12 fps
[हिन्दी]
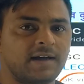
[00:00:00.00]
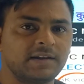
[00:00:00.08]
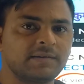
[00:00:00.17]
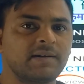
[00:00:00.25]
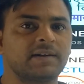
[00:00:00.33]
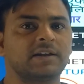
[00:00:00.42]

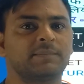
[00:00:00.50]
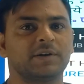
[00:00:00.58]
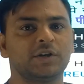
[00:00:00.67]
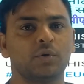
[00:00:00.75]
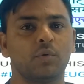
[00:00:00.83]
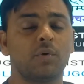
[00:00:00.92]
आने वाले नई
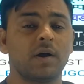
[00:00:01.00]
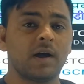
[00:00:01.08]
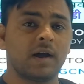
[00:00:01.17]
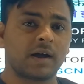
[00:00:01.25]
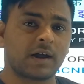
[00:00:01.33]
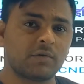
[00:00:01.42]
वीडियो
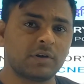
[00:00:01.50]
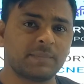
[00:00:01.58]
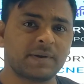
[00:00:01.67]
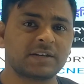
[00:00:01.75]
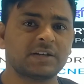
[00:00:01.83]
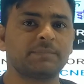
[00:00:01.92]
का तो
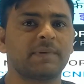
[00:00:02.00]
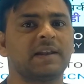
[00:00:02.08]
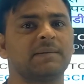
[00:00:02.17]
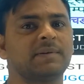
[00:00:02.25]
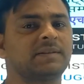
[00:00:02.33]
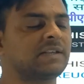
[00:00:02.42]
नोटिफिकेशन
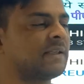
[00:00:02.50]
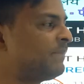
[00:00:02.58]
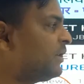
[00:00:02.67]
पहले मिल सके